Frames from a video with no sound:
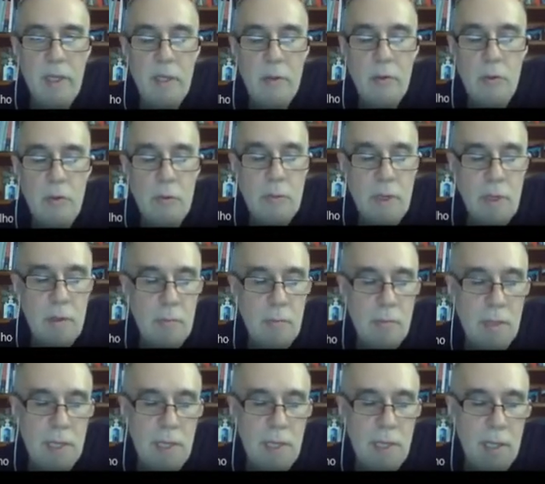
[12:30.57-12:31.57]
uma,
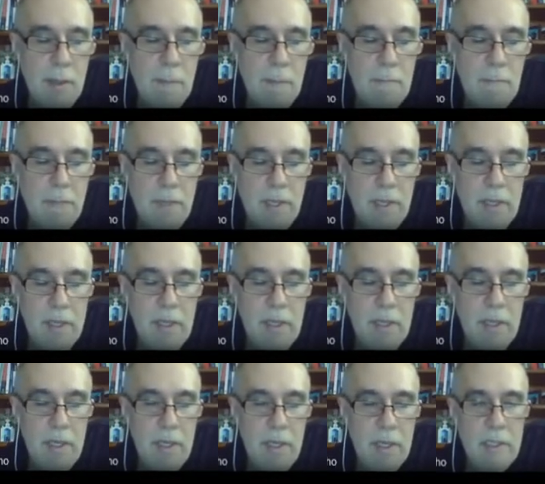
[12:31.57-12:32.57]
uma
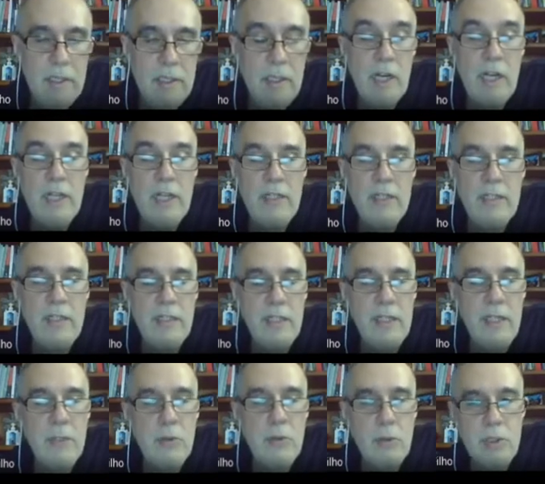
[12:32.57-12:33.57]
é,
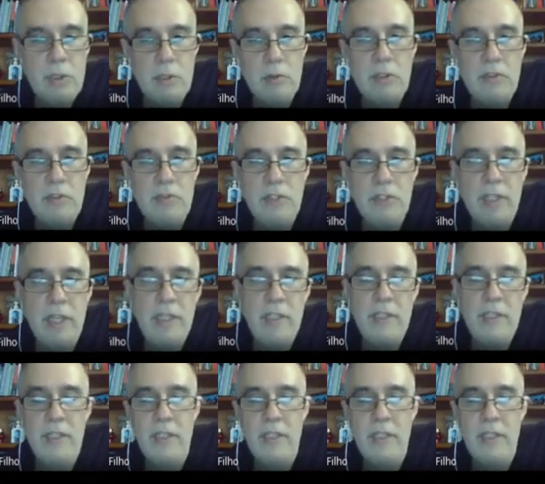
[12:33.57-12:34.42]
esclarecer a noção de evidência é